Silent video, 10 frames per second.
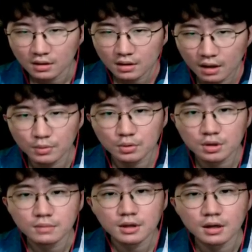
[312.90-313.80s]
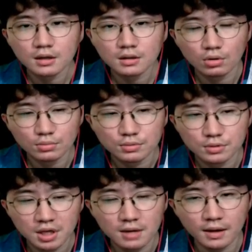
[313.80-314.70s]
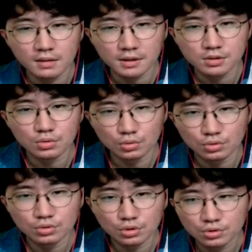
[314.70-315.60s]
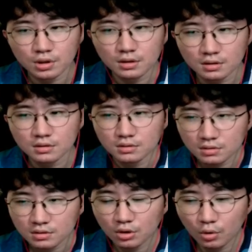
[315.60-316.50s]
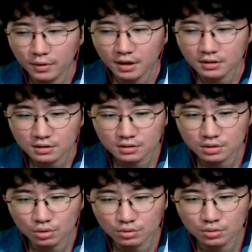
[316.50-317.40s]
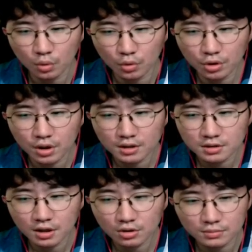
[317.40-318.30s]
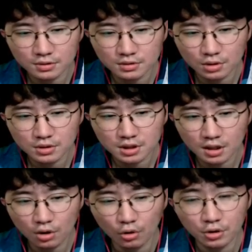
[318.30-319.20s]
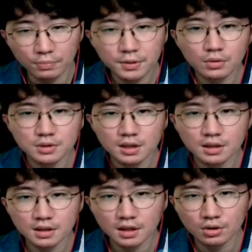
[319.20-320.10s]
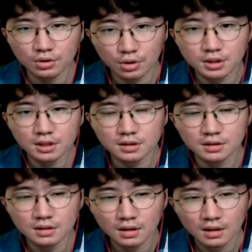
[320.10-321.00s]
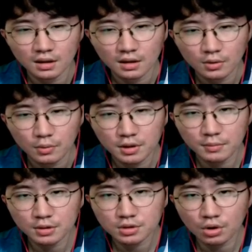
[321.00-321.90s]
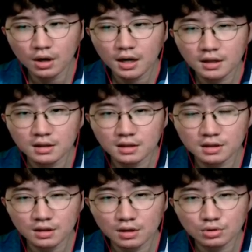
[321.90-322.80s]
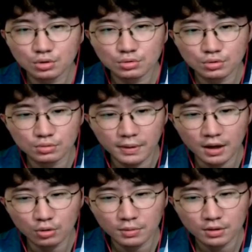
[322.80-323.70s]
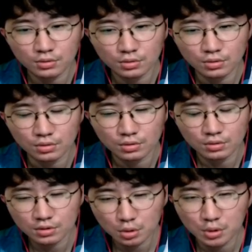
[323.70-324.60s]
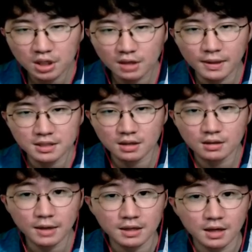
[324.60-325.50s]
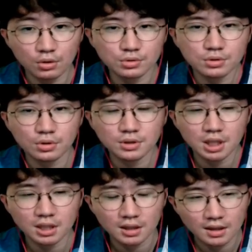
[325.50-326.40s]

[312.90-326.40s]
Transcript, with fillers: 감독님이랑 그런 부분을 제일 많이 봤어요, 용준 선수한테는. 그거 외에는 저는 오더라는 개념은 현재 거의 없다고 생각을 해요, 현재는. 왜냐면 전라인이나 즉각적으로 바로바로 손익이 발생을 많이 하거든요, 현재.